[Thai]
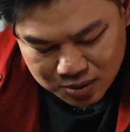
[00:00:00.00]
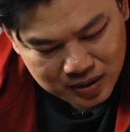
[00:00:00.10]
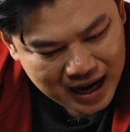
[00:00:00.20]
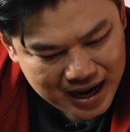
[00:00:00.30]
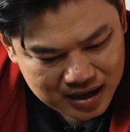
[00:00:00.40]
สุ
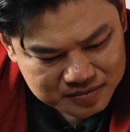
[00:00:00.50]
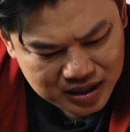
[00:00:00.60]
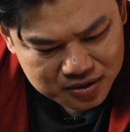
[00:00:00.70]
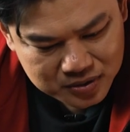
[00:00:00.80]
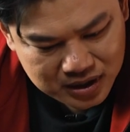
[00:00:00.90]
ดท้ายครับส
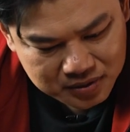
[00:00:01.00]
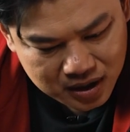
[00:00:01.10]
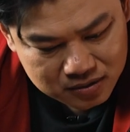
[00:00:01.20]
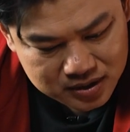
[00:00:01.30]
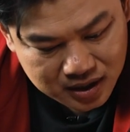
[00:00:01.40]
รายุทธครับ
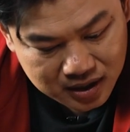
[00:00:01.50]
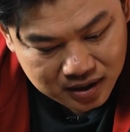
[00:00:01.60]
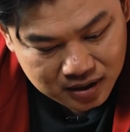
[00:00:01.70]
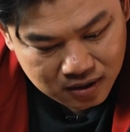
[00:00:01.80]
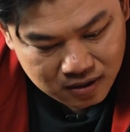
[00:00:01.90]
ถ้าเราจะ
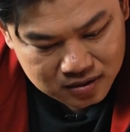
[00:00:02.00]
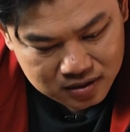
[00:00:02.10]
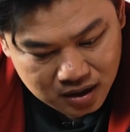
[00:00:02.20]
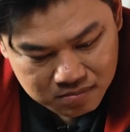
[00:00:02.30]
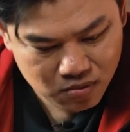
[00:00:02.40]
ลอง
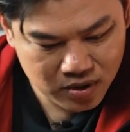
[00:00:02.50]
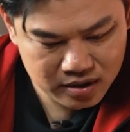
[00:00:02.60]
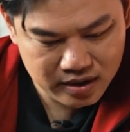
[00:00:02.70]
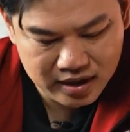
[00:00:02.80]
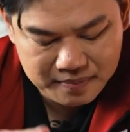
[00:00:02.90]
ขมวด
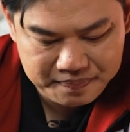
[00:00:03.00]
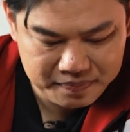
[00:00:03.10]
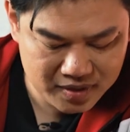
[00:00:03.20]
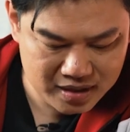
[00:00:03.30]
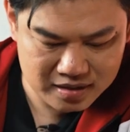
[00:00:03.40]
หน่อยครับ
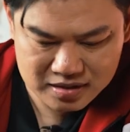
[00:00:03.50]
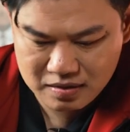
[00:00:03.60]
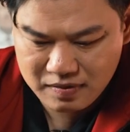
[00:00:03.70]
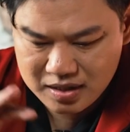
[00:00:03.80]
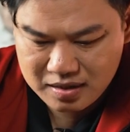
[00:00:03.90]

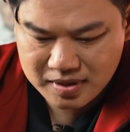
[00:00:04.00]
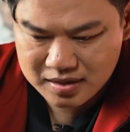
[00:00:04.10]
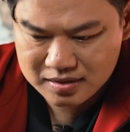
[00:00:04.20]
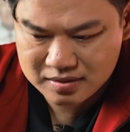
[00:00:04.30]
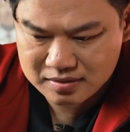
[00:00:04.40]
ชีวิตที่มั
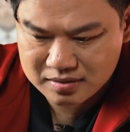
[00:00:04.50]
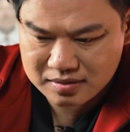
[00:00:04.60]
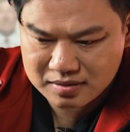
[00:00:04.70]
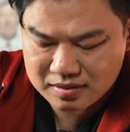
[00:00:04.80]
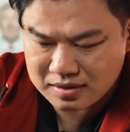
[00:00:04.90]
น
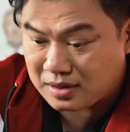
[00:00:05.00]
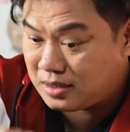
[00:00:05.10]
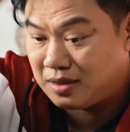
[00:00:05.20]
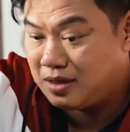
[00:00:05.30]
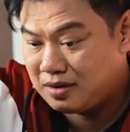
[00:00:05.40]

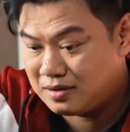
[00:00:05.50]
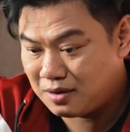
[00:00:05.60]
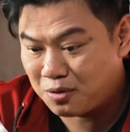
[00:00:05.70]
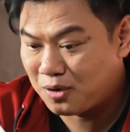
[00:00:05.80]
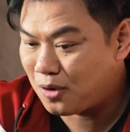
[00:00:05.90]
ขึ้นขึ้น
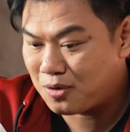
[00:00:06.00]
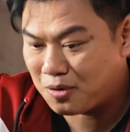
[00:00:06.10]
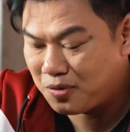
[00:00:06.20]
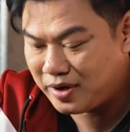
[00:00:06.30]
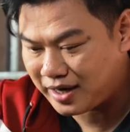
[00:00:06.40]
ลงลงข
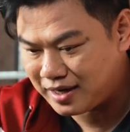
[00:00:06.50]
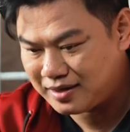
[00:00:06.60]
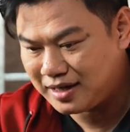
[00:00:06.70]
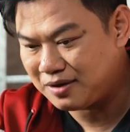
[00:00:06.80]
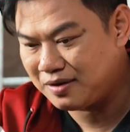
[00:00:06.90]
องคุณเนี่ย
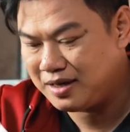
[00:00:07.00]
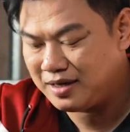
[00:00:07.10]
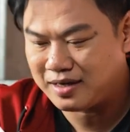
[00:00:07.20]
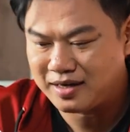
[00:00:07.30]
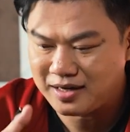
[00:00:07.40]
ณตอน
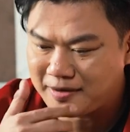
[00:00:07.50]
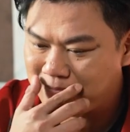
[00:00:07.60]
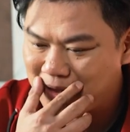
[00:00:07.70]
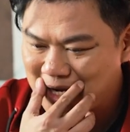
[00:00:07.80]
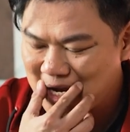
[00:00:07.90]
นี้เนี่ยนะ
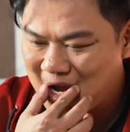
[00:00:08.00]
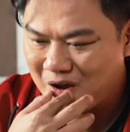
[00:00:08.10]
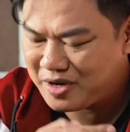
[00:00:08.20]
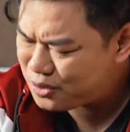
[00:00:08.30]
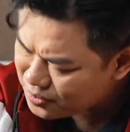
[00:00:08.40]

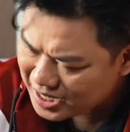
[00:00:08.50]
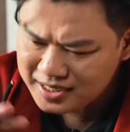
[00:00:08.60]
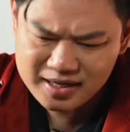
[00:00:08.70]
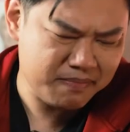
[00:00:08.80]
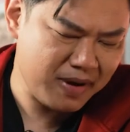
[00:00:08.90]
มีช่วงเวลา
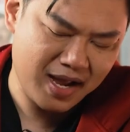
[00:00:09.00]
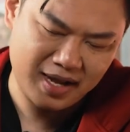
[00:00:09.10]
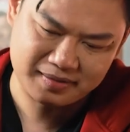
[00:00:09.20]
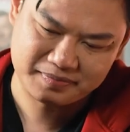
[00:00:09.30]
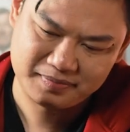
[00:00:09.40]
ที่ดี
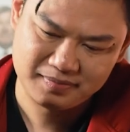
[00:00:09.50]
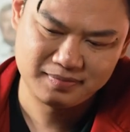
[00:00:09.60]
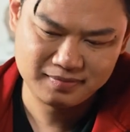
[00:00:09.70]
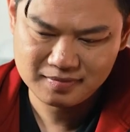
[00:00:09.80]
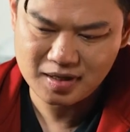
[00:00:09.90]
มาก
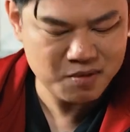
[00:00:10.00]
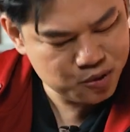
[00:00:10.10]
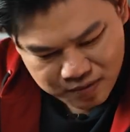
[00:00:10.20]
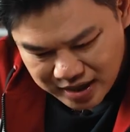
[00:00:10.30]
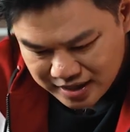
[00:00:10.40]
มี
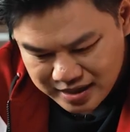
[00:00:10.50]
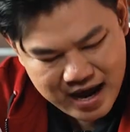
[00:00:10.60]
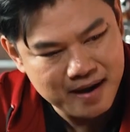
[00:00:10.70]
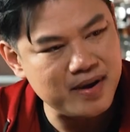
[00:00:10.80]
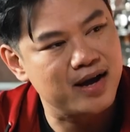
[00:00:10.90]
ช่วงเวลาที่
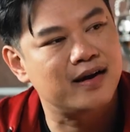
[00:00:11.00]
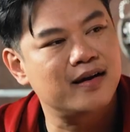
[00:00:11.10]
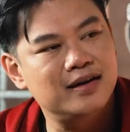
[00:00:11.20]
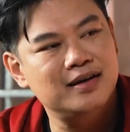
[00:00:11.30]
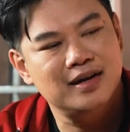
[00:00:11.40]
แย่มาก
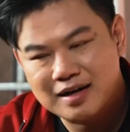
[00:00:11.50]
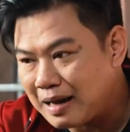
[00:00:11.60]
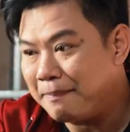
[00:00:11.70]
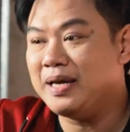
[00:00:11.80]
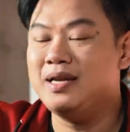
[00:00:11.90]

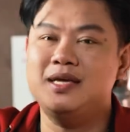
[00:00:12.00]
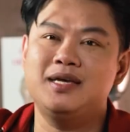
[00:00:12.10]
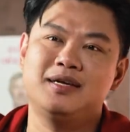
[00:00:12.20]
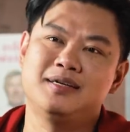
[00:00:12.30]
กลับไปดี